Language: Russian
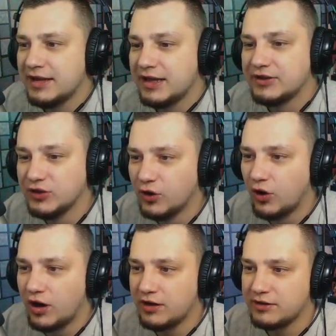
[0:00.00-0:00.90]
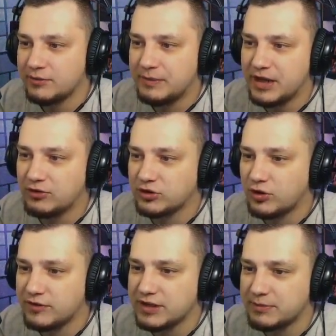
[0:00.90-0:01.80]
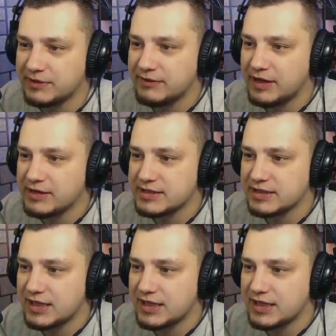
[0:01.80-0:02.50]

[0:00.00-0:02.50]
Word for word: Но у меня вот новенькие появляются.